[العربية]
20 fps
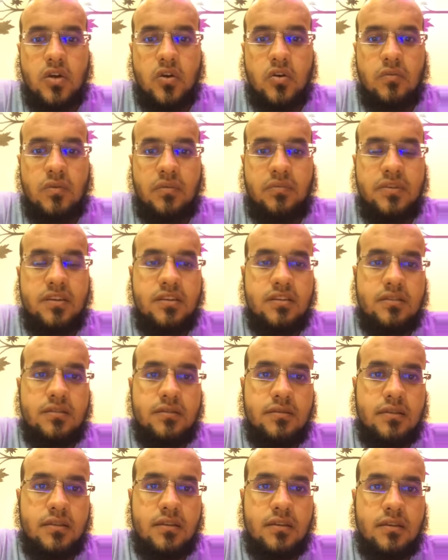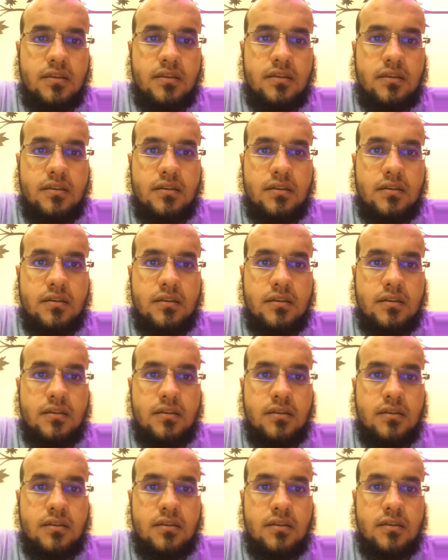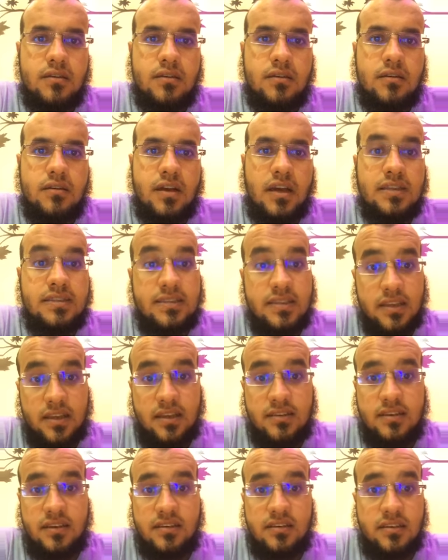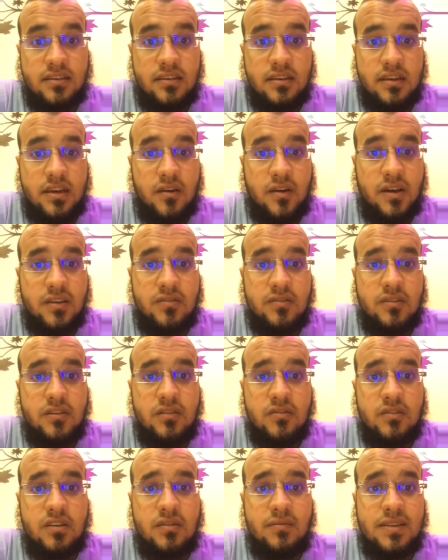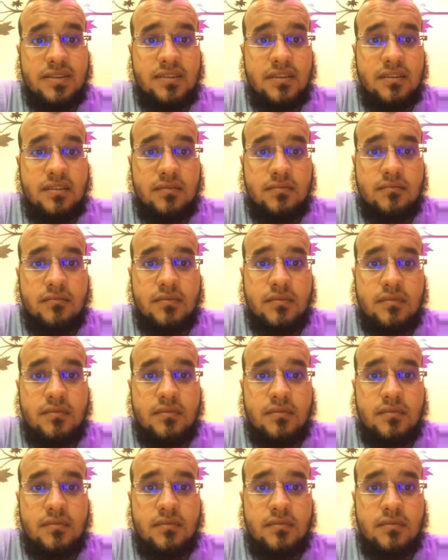وما بين آه، عايز تنجح ساعات ولا تنجح حد يجي يقول لي مثلا